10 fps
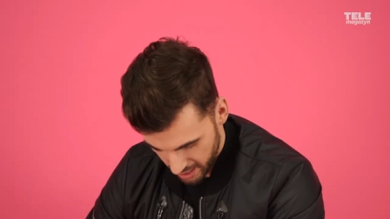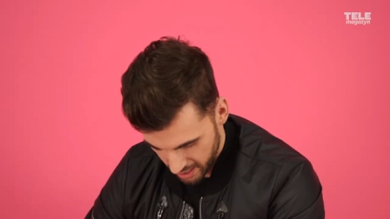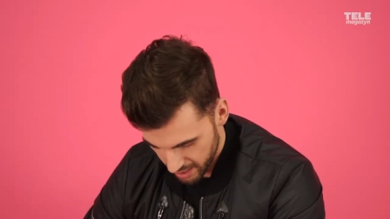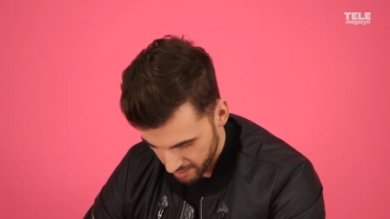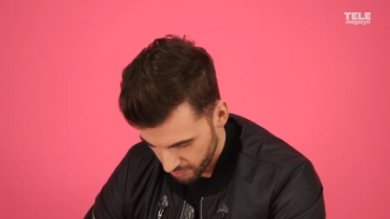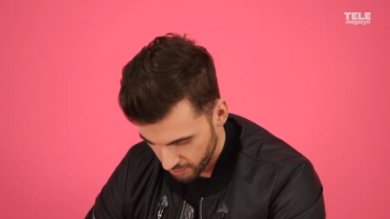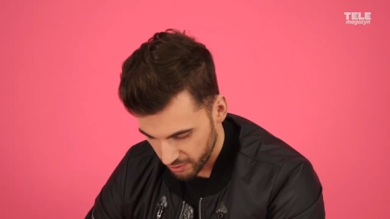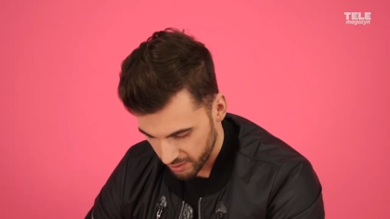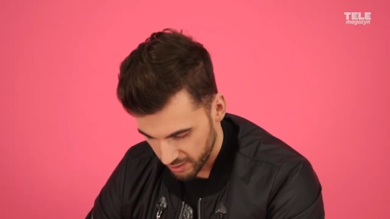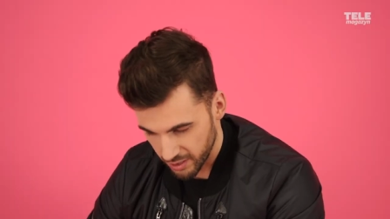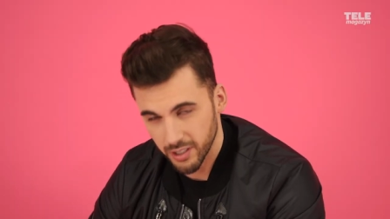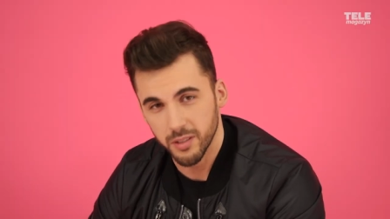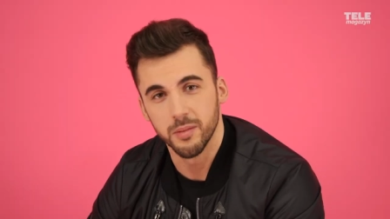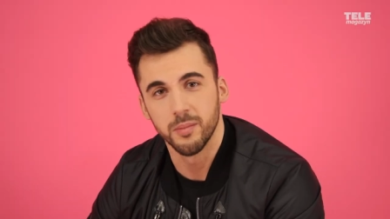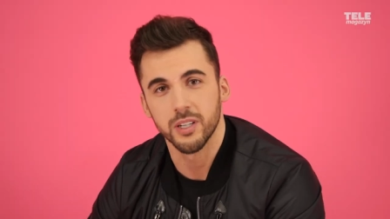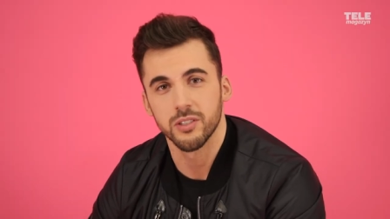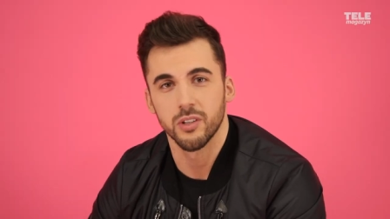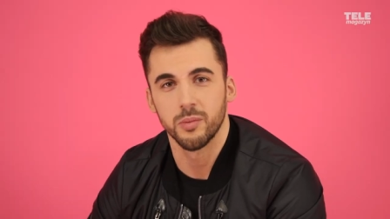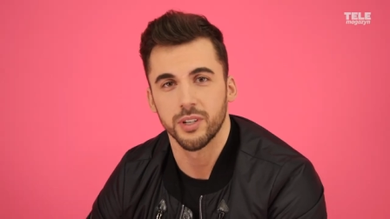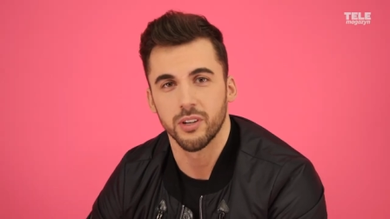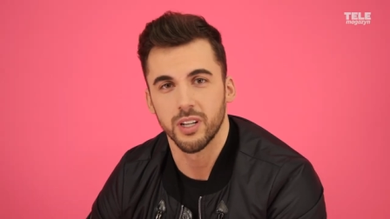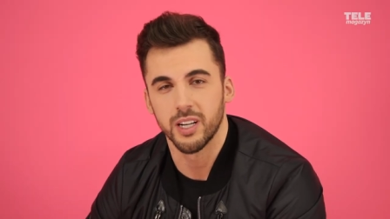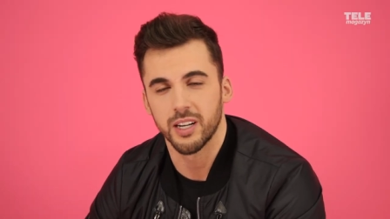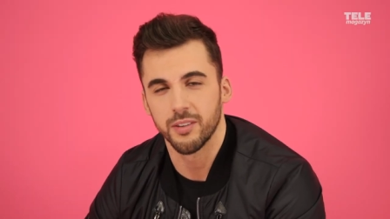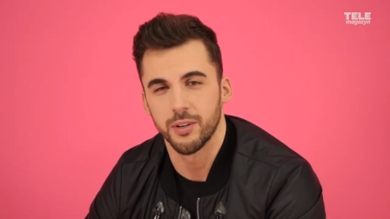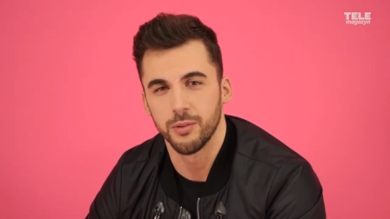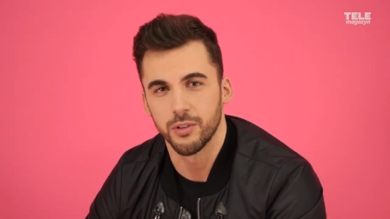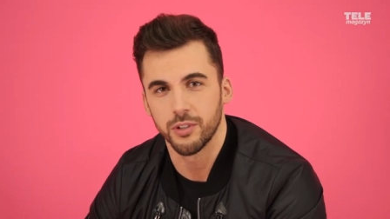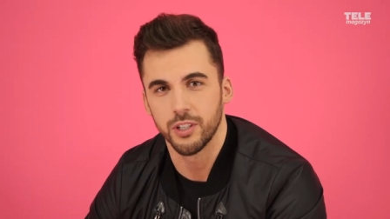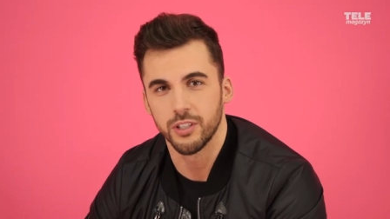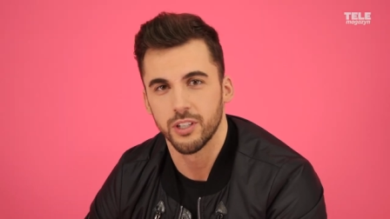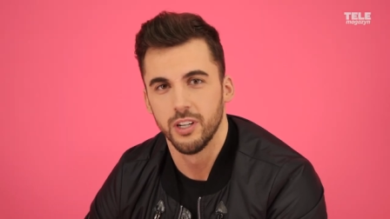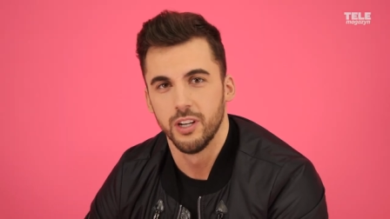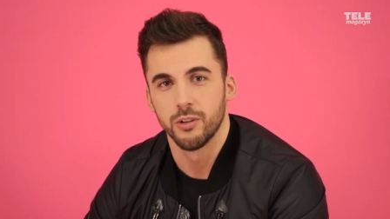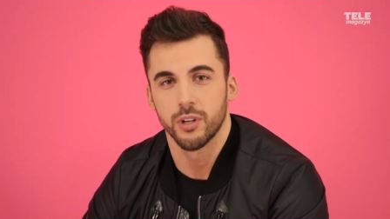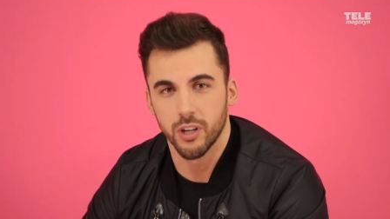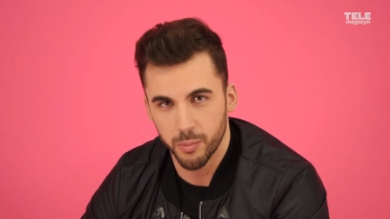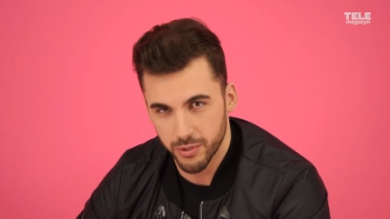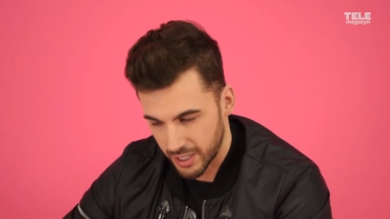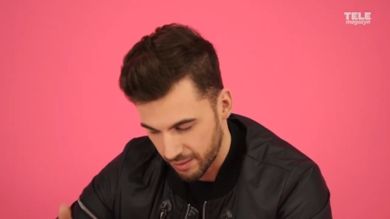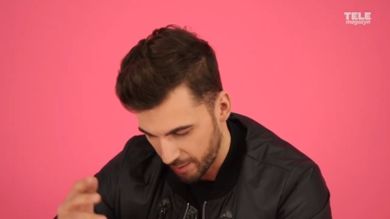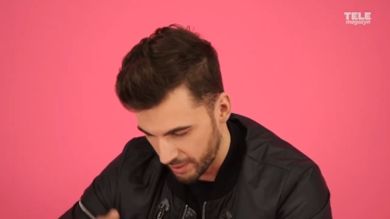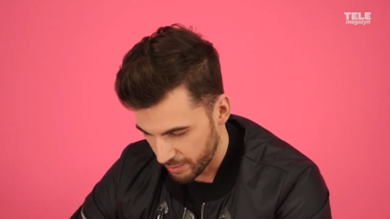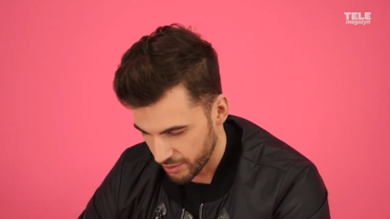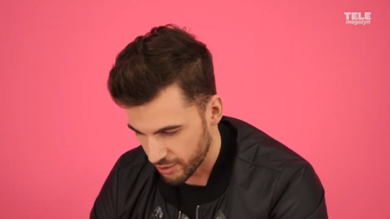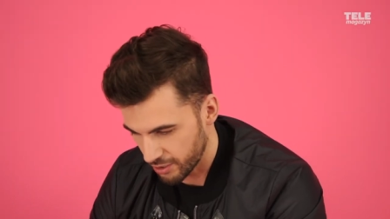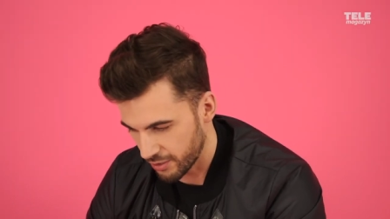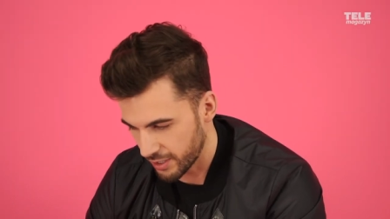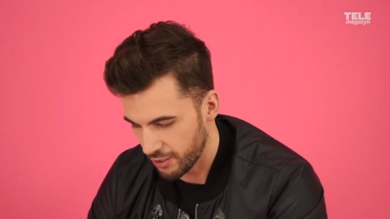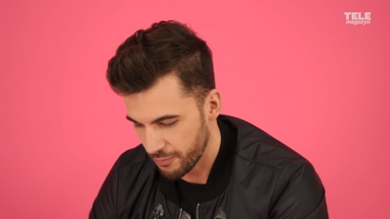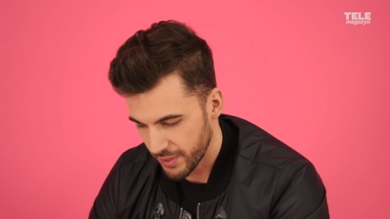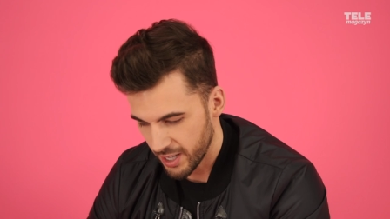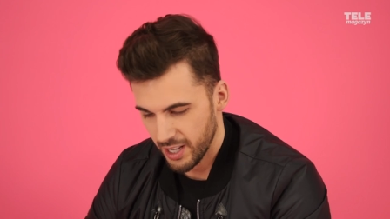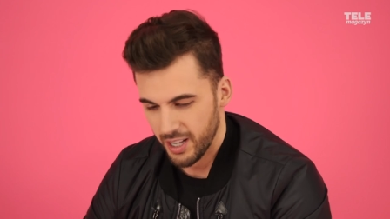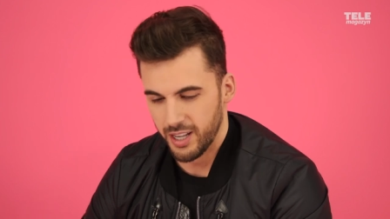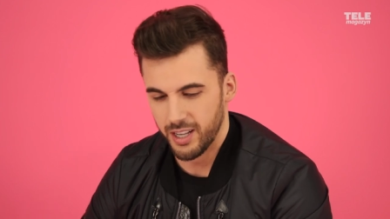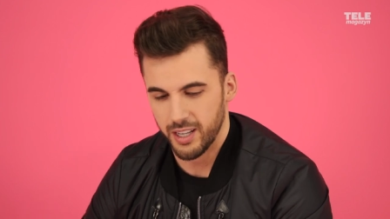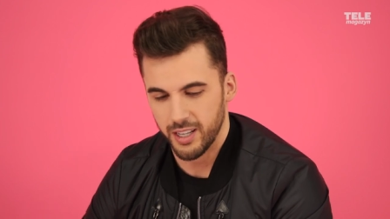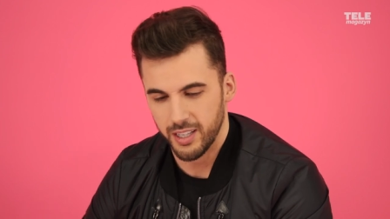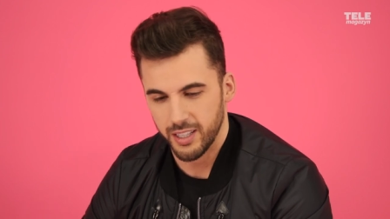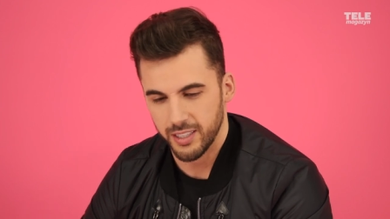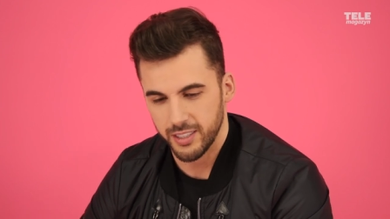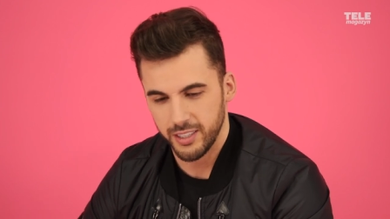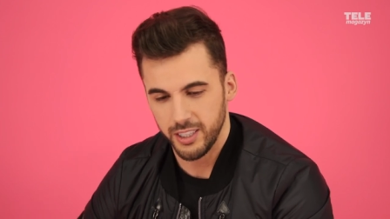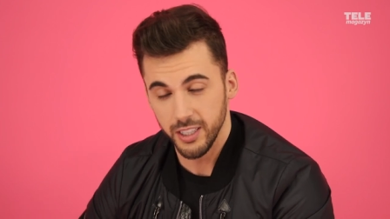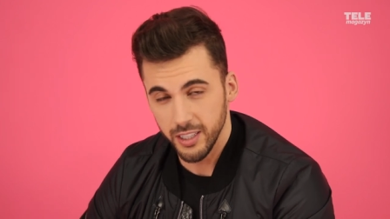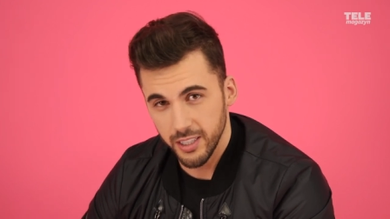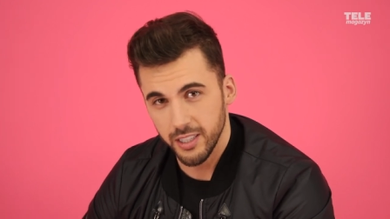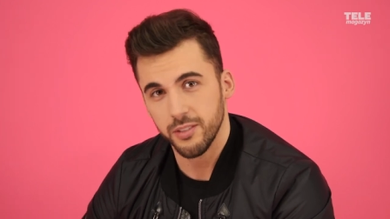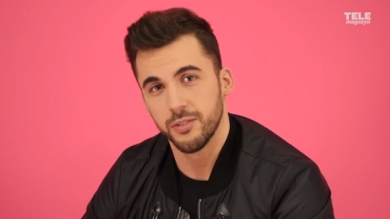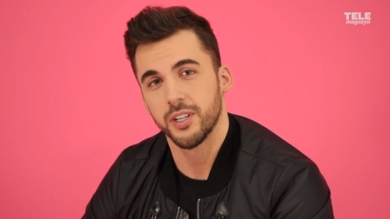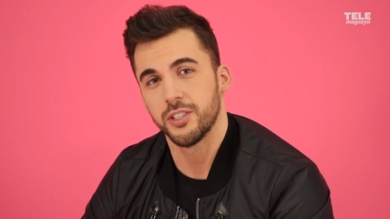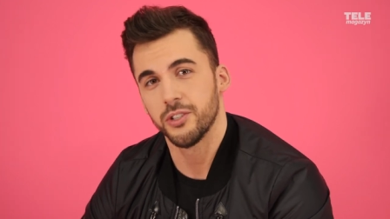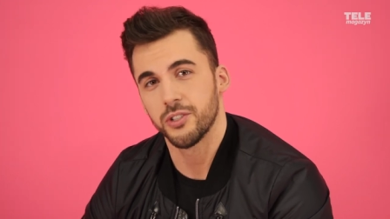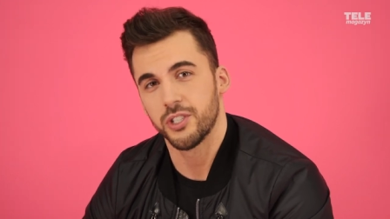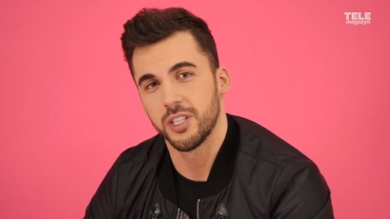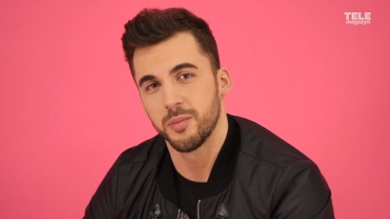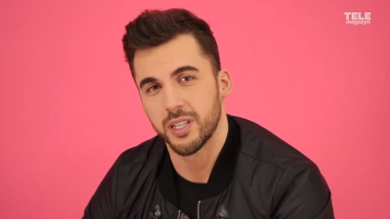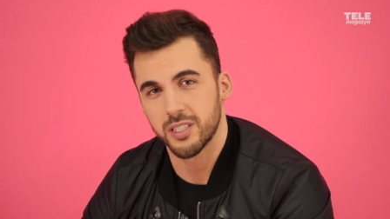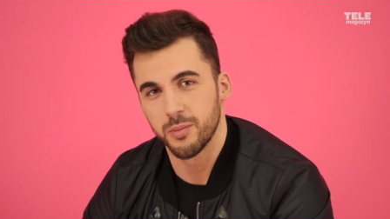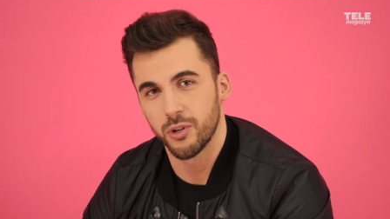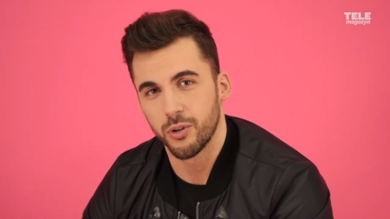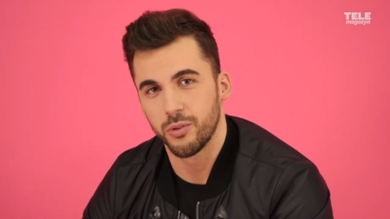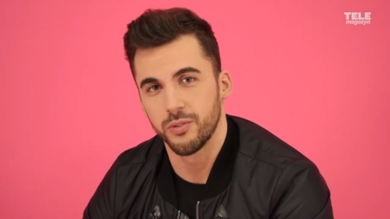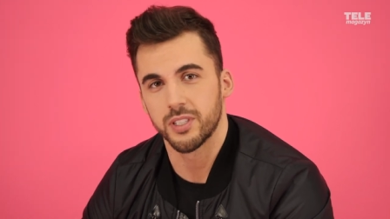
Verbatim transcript: e, mój e, bardzo dobry kolega Rafał Jonkisz, którego pozdrawiam, jak będzie oglądał. E, i w 2017 roku